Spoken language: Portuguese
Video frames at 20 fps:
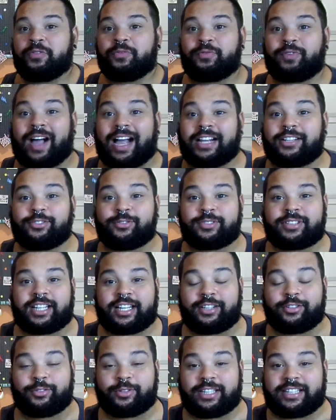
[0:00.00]
vai
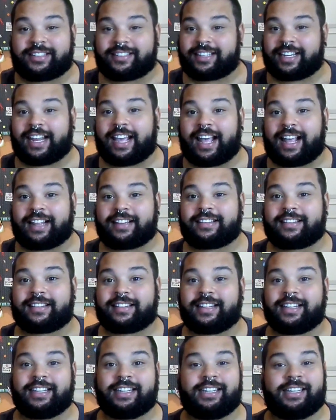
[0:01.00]
juntando o estresse
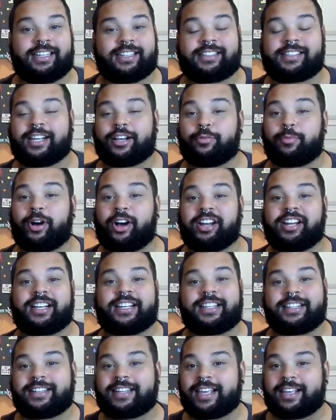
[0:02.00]
e chega uma hora
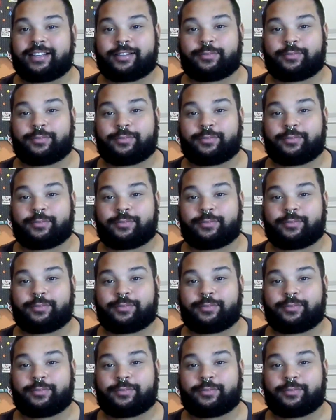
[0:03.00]
que tem que